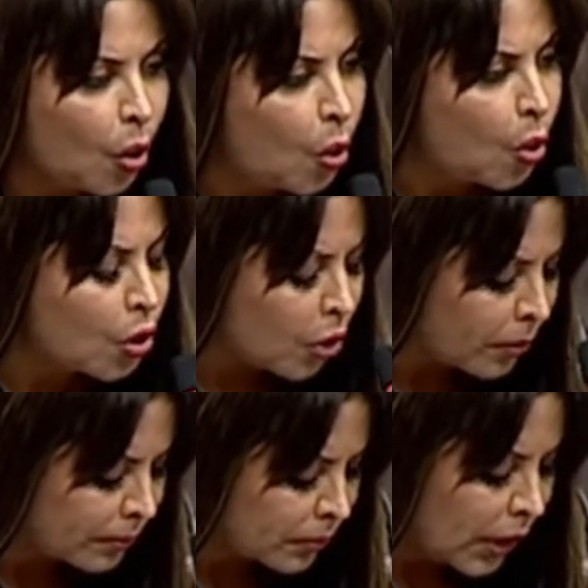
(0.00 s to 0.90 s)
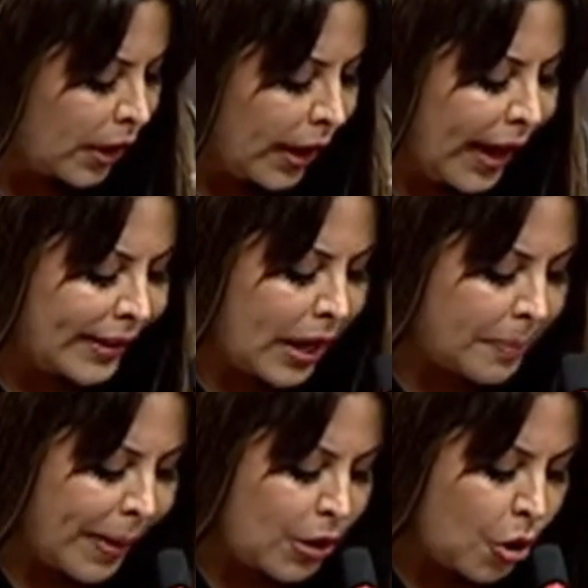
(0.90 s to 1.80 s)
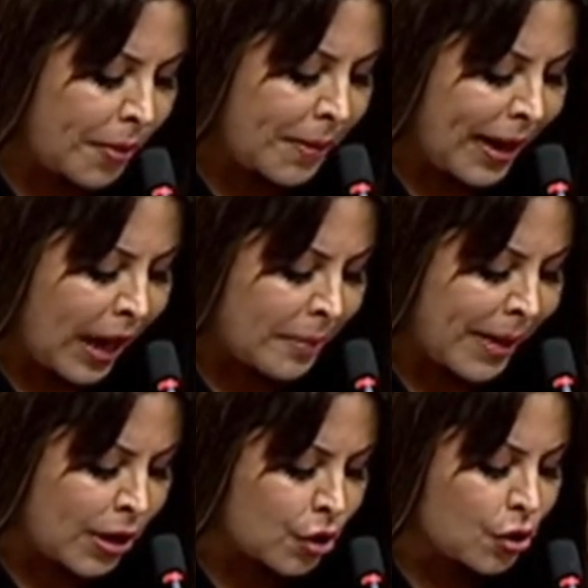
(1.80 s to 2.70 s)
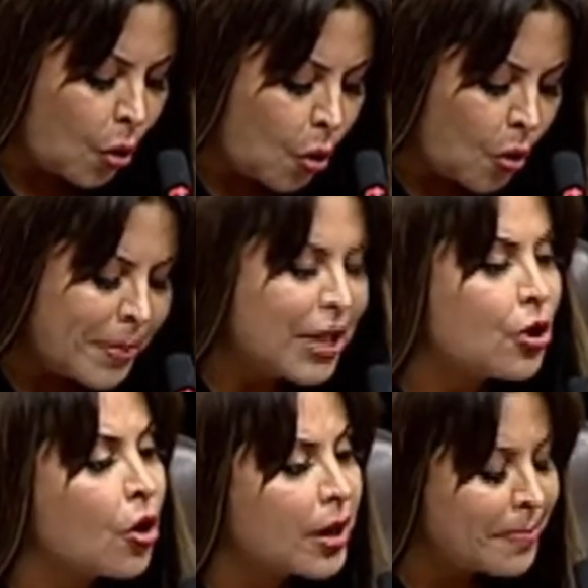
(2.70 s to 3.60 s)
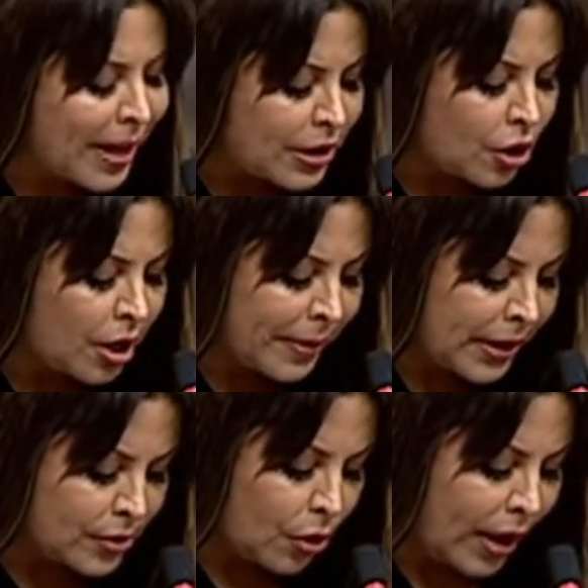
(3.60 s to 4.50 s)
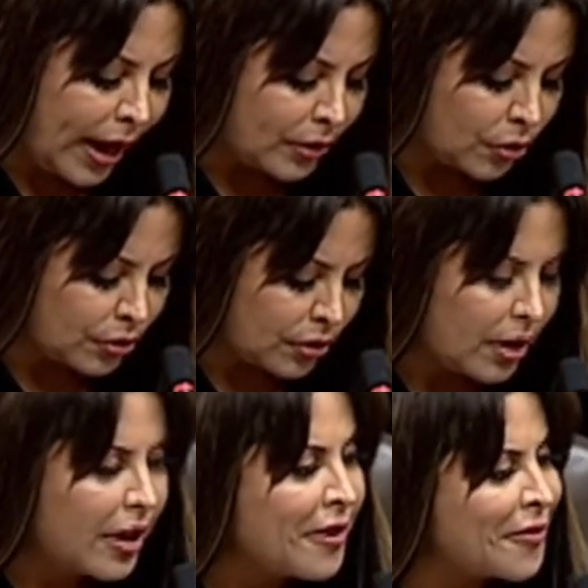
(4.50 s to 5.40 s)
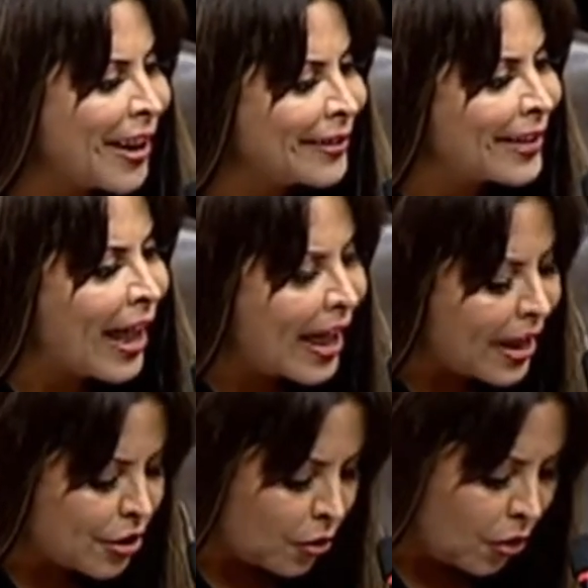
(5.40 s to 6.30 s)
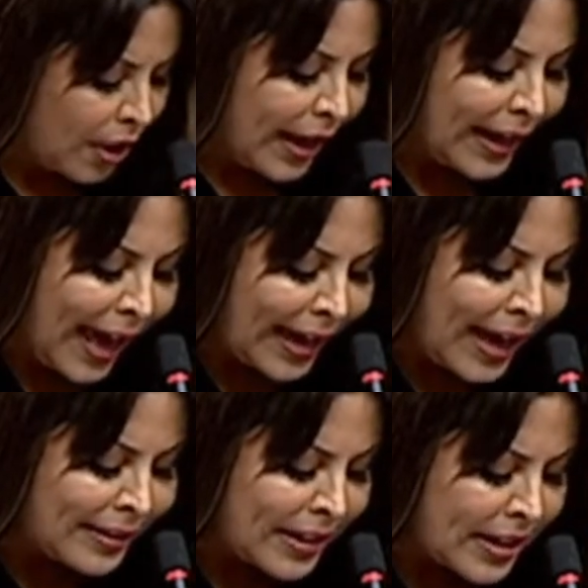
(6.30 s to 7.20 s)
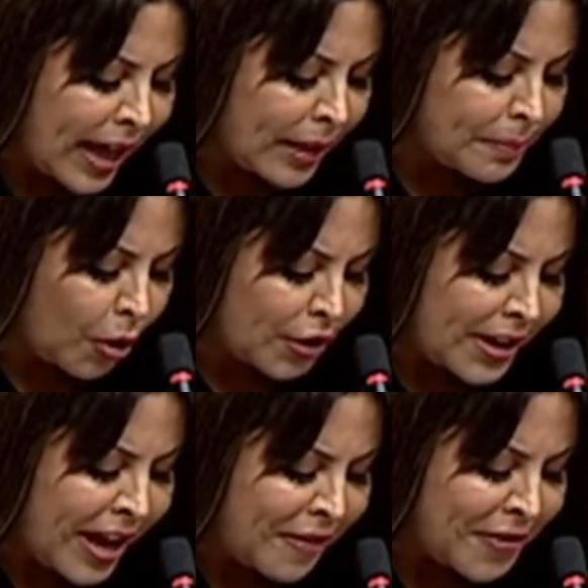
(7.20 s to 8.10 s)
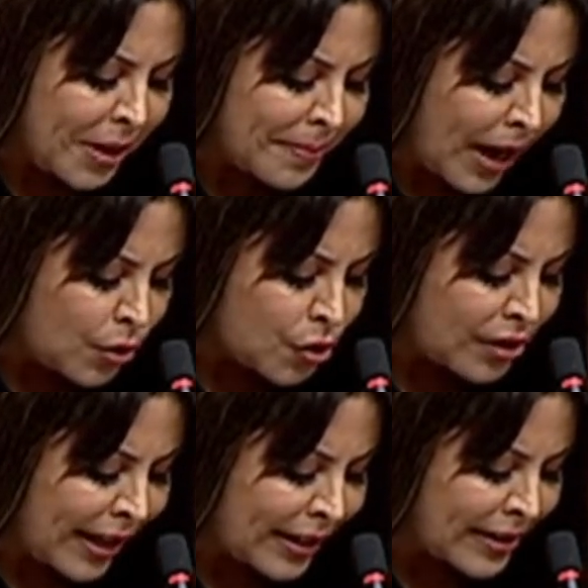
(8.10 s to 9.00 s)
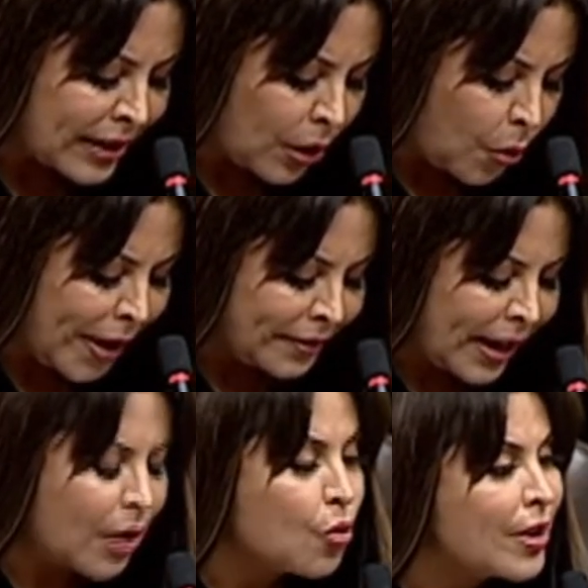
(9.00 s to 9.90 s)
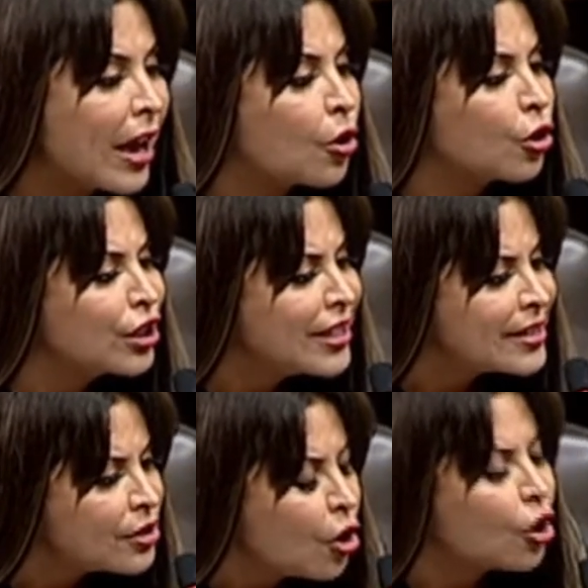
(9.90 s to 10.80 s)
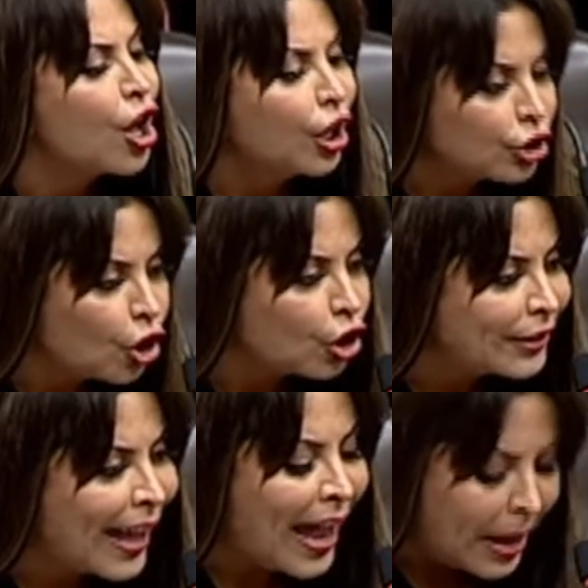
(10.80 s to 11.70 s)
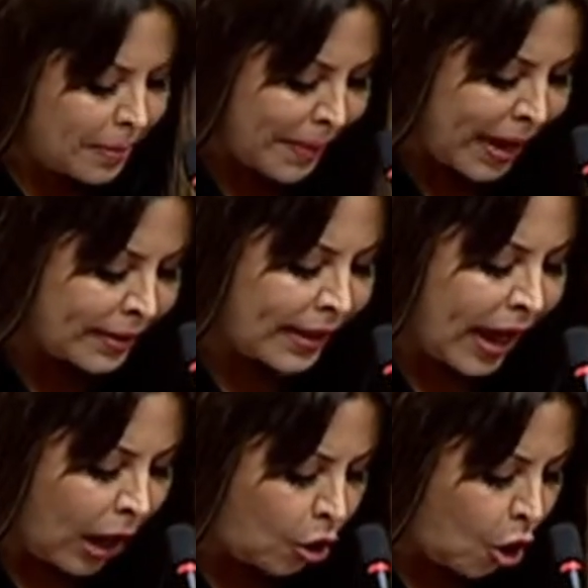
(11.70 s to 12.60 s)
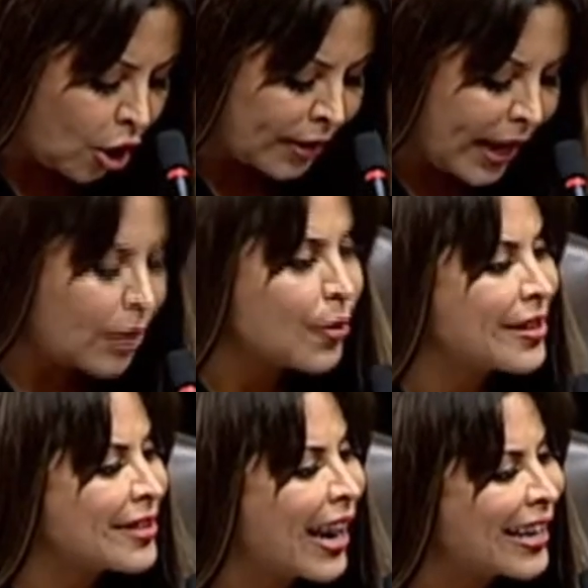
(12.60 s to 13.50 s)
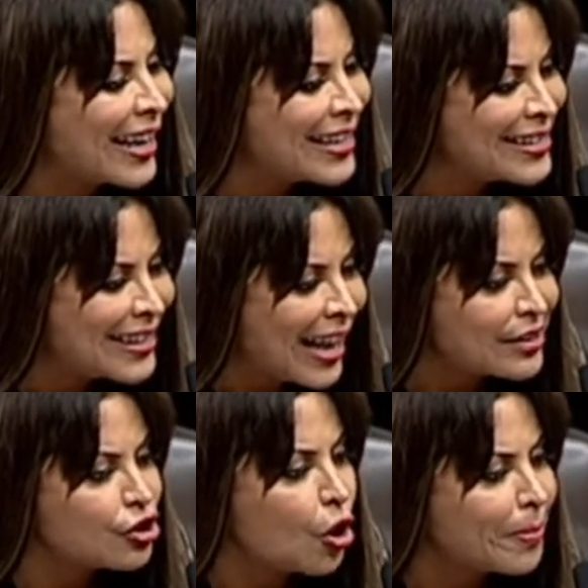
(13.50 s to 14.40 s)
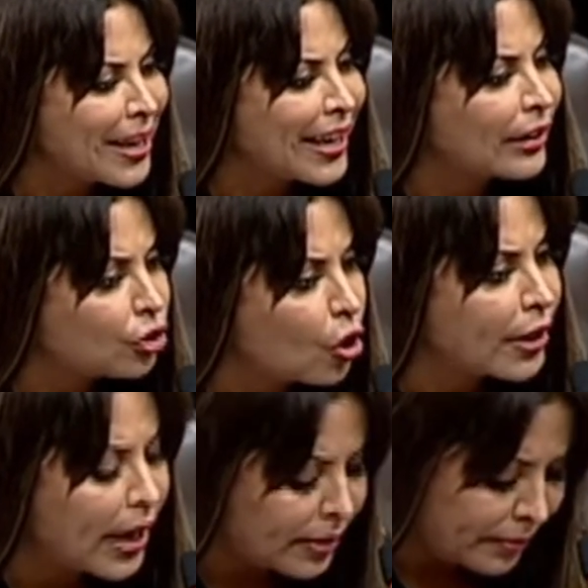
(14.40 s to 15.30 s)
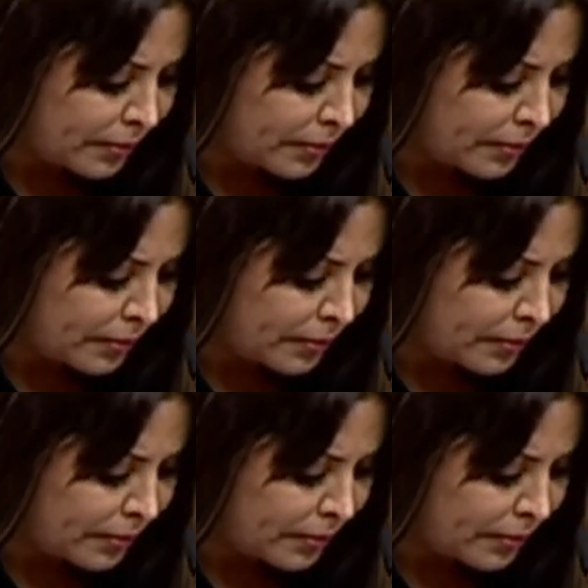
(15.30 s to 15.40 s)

Uno, en el Perú viven al menos un millón y medio de venezolanos. Frente a ello, ¿qué cantidad podría afirmar usted que se encuentra en una condición totalmente acorde a nuestra legislación migratoria?